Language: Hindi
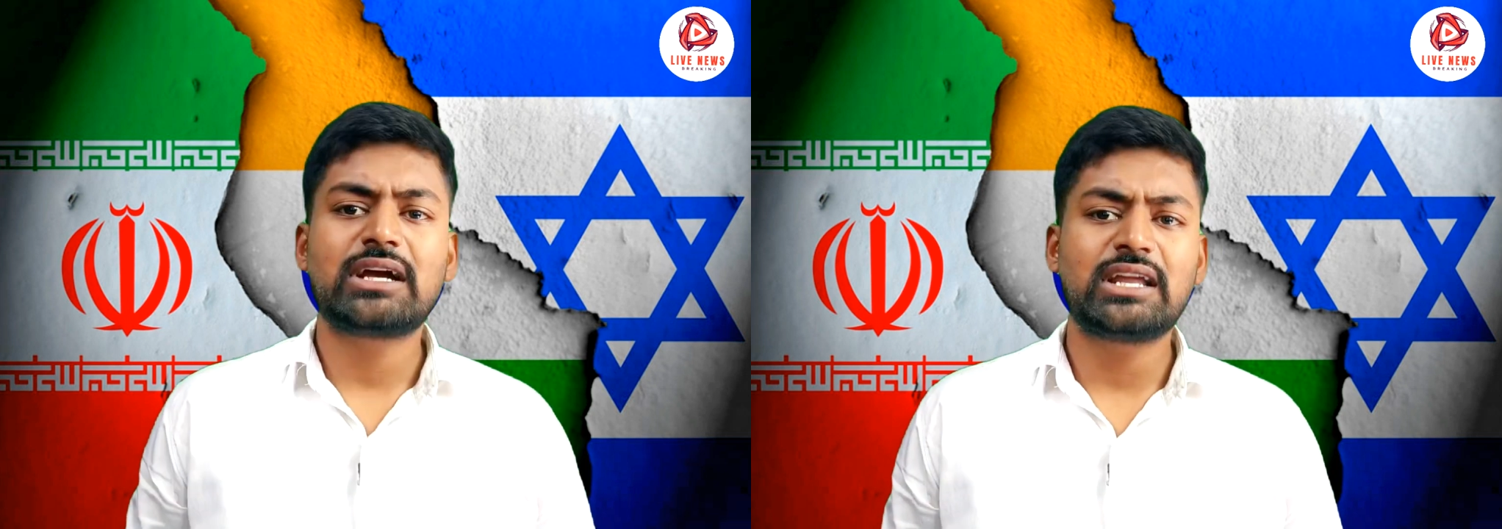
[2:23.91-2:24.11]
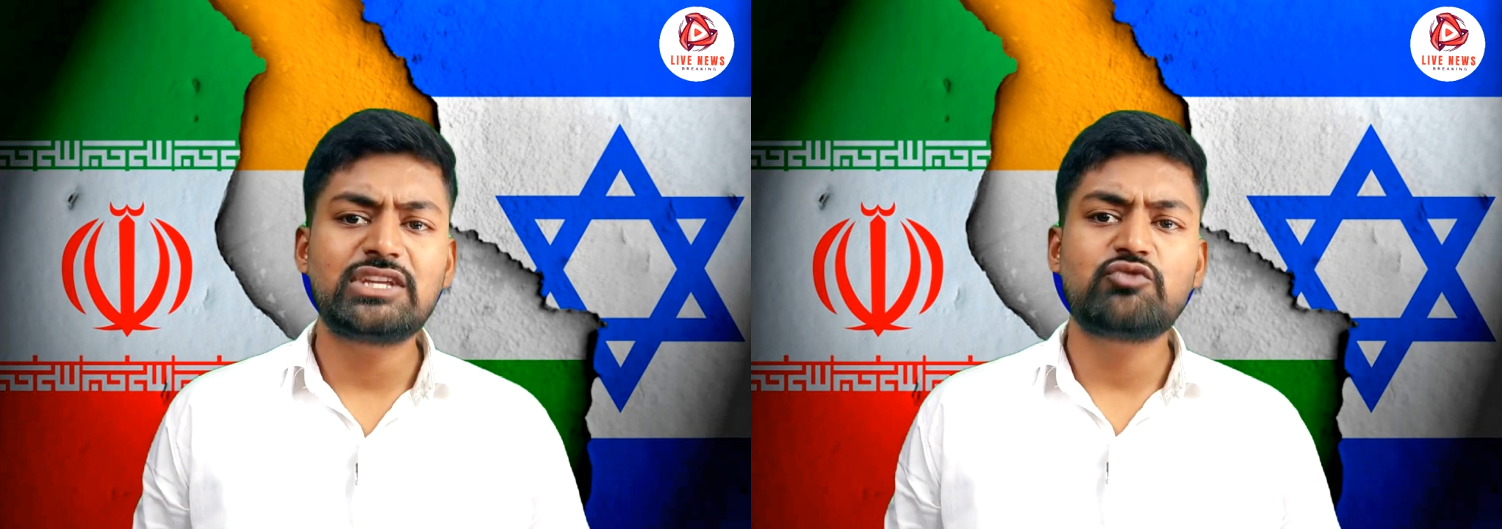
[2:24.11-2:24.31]

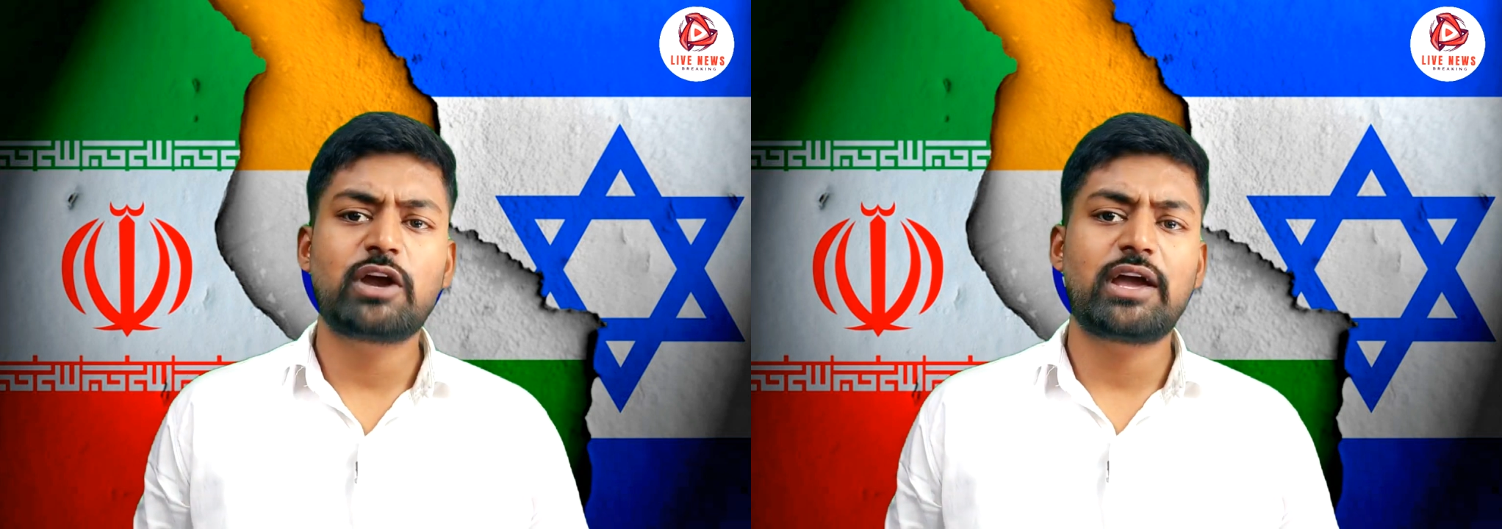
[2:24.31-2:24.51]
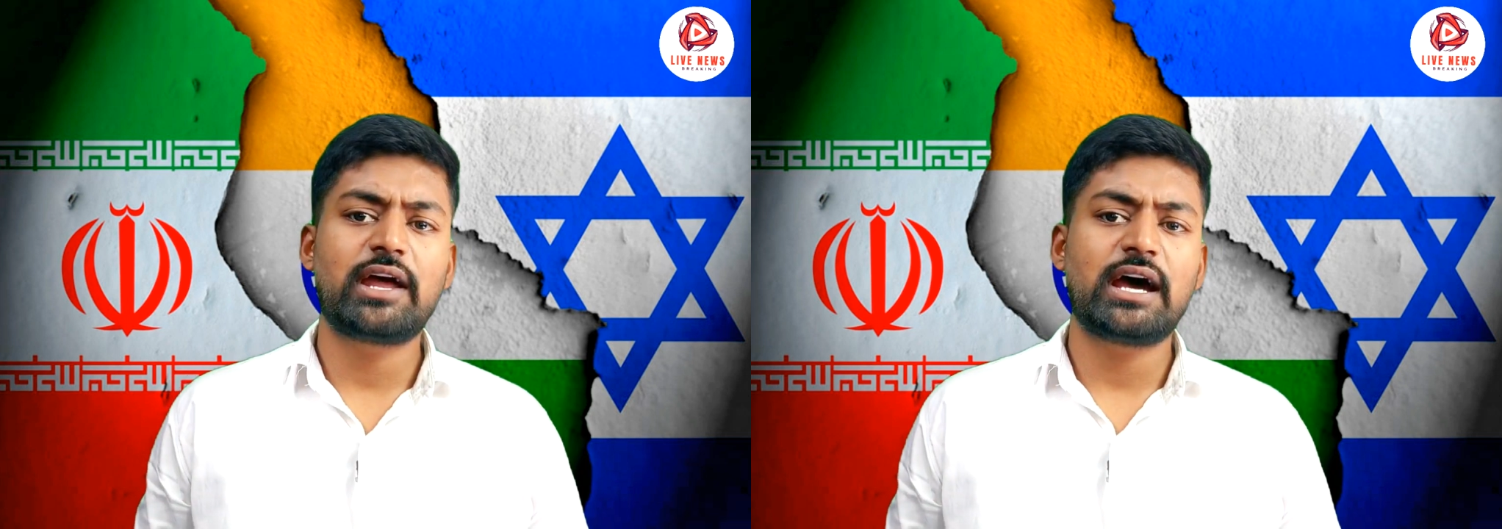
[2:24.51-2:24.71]
खनिज
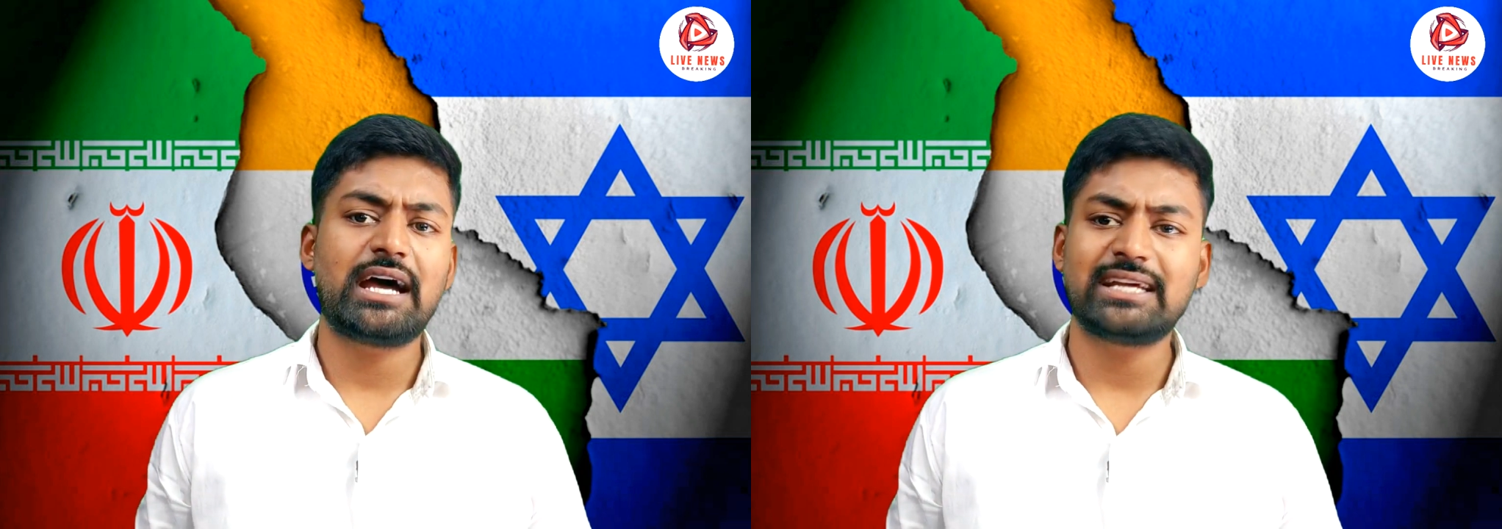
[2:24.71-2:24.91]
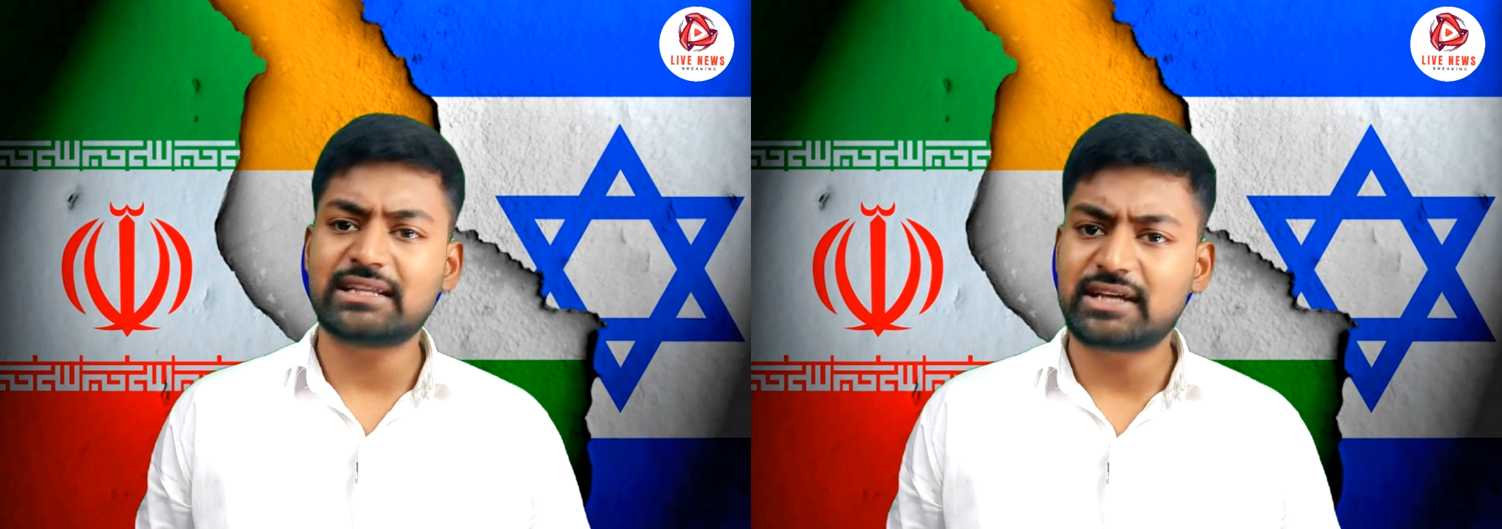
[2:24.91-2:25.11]
वगैरह
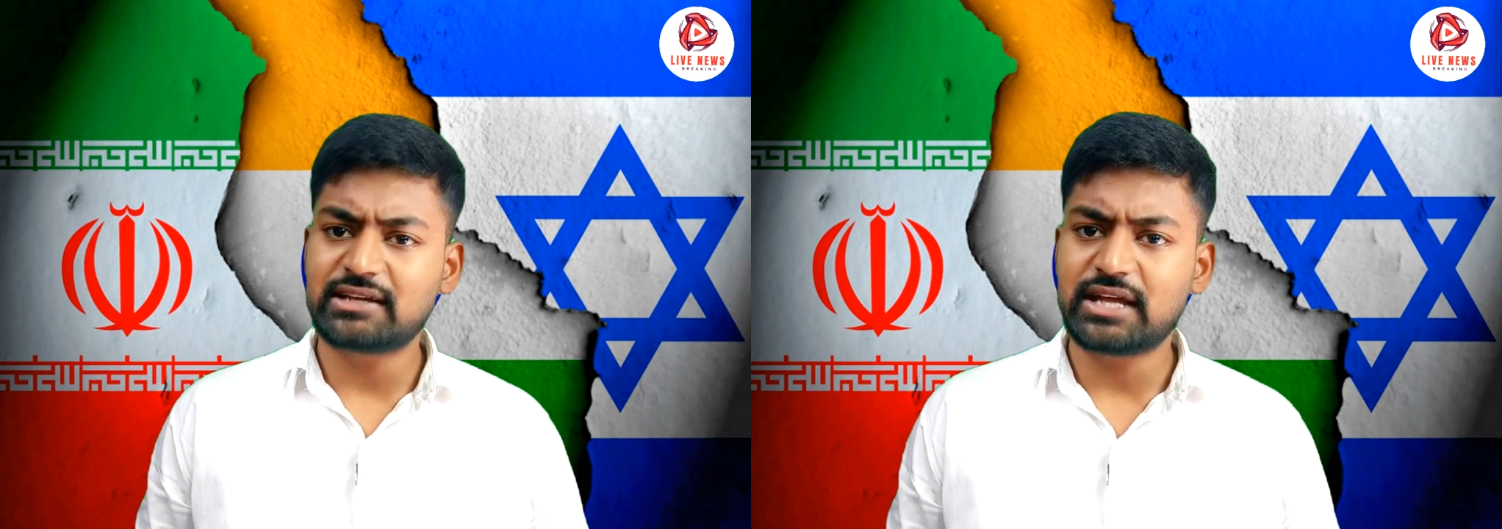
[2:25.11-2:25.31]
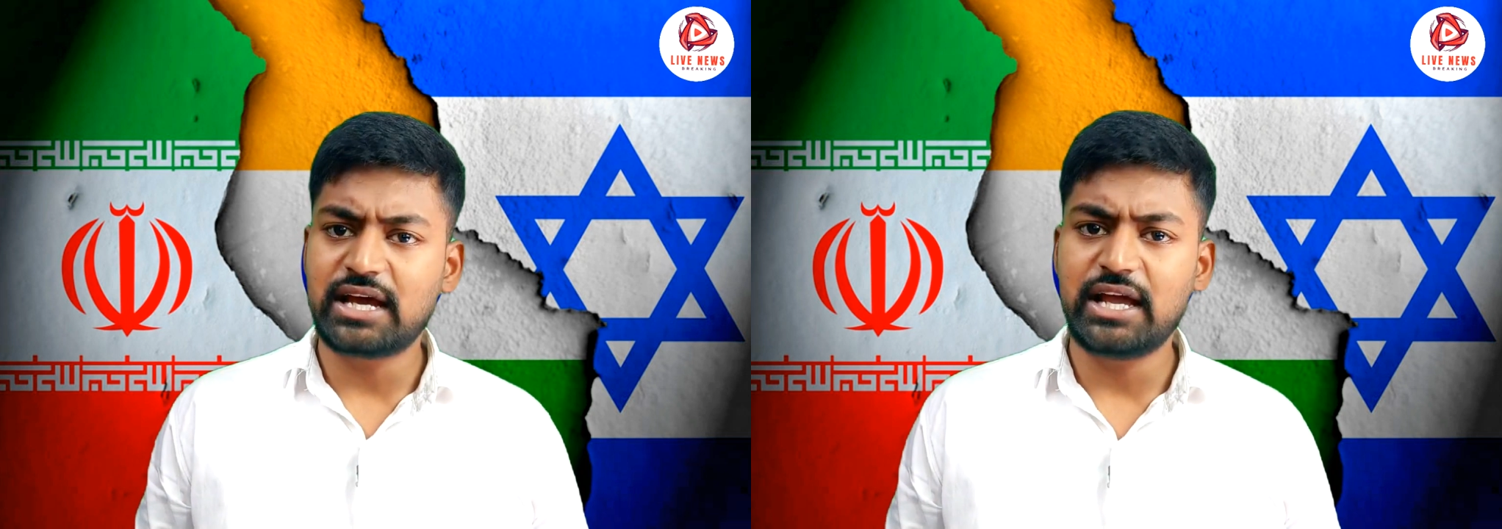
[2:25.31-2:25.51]
आयात
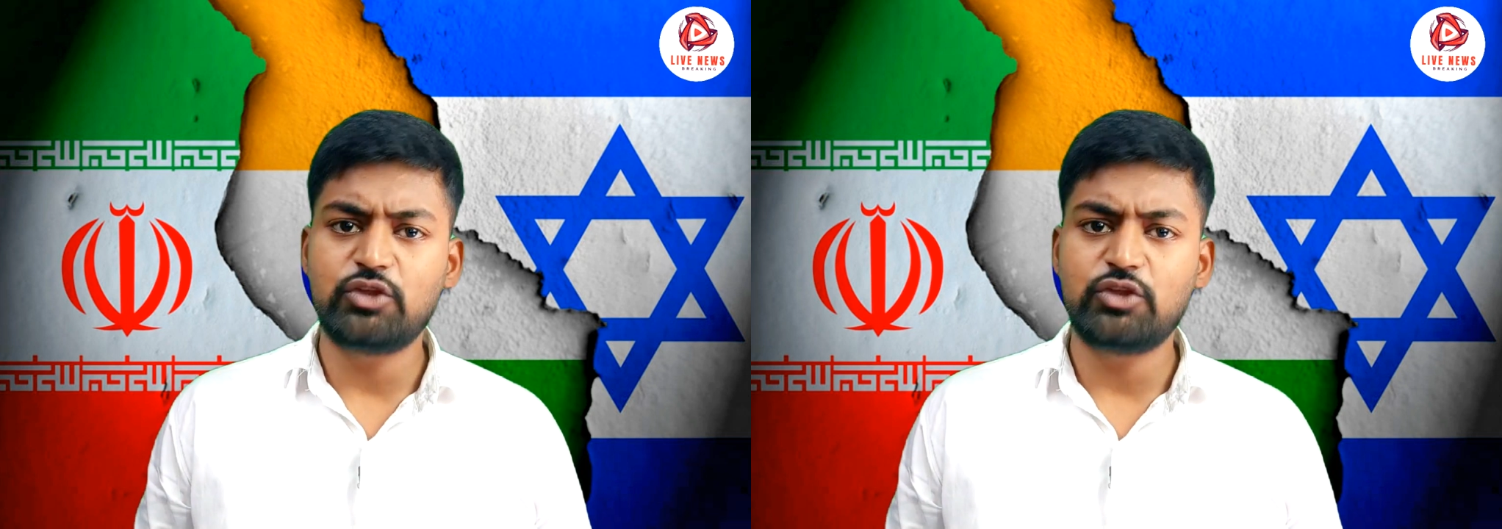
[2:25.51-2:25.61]
करता है